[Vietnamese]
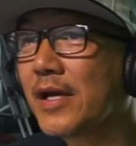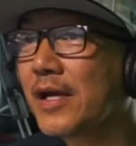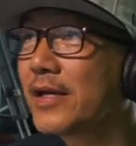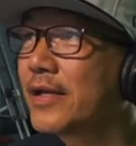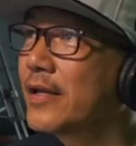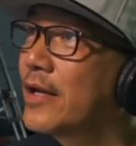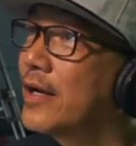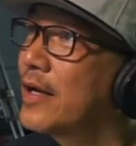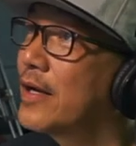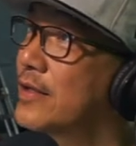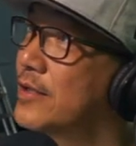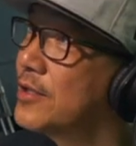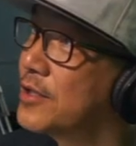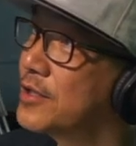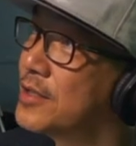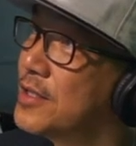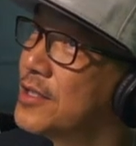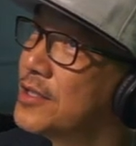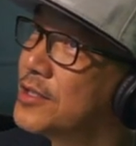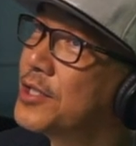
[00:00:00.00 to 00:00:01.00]
thấy đó là
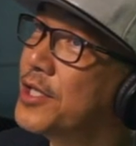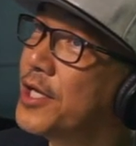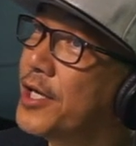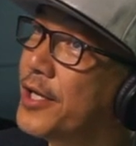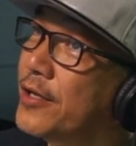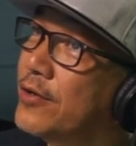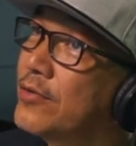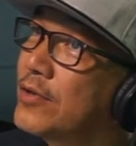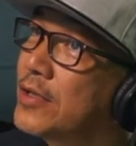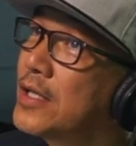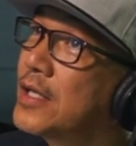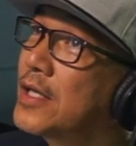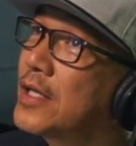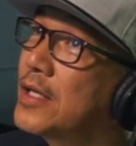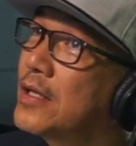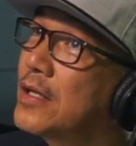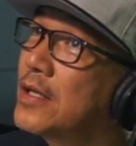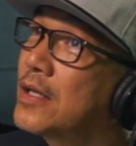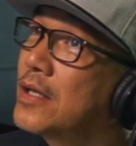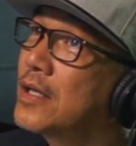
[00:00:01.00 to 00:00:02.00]
việc chuyện xịn,
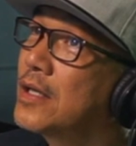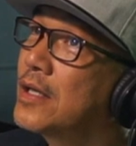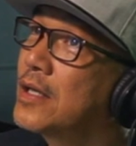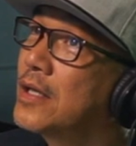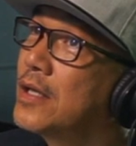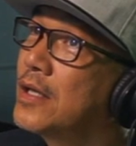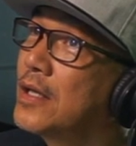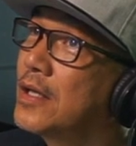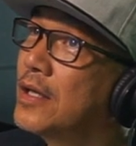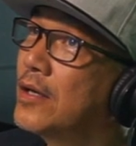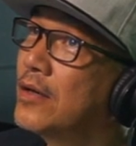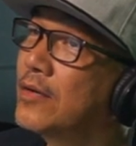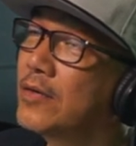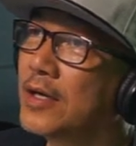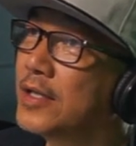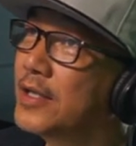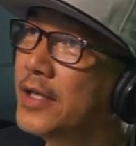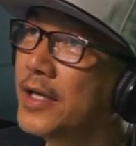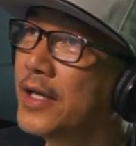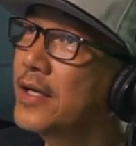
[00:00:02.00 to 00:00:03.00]
ông
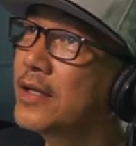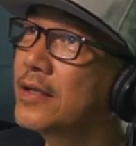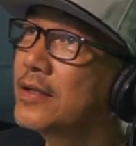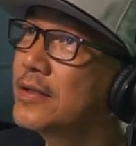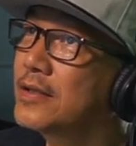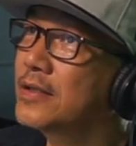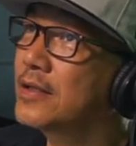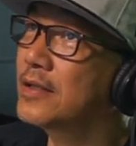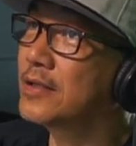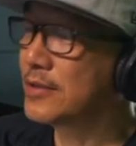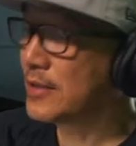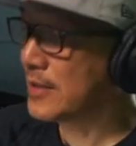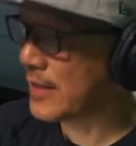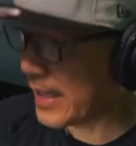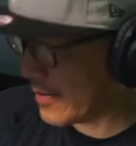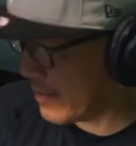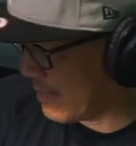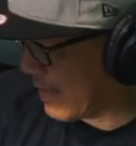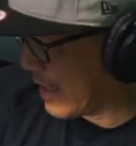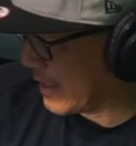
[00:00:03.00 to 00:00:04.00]
mình chết
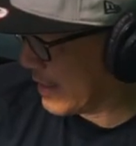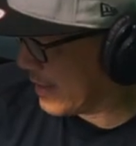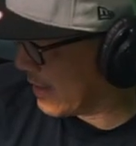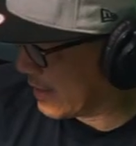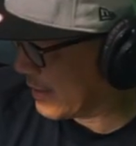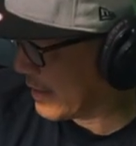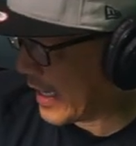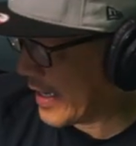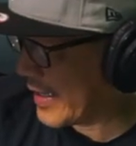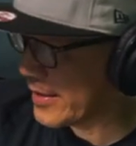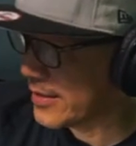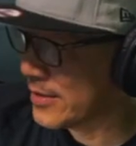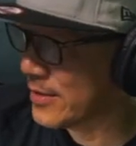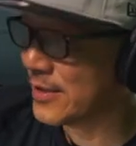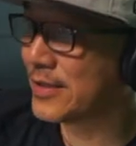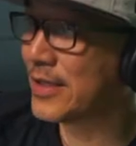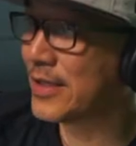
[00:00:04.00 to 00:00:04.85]
tay đưa